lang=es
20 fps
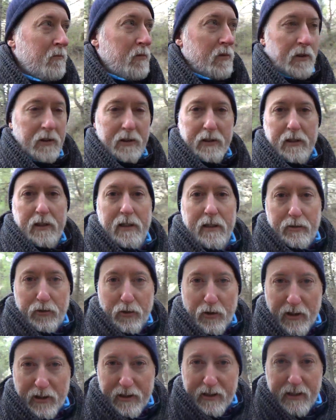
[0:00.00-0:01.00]
pues
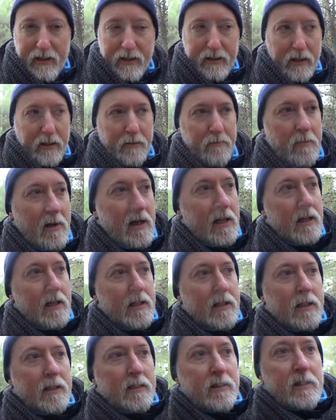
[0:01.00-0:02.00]
todas estas
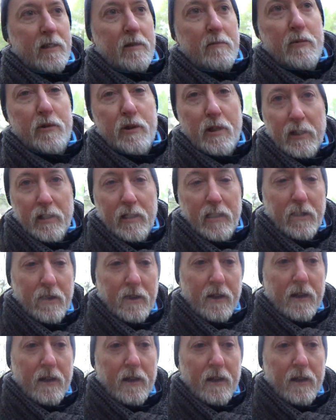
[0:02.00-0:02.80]
margas que tenemos aquí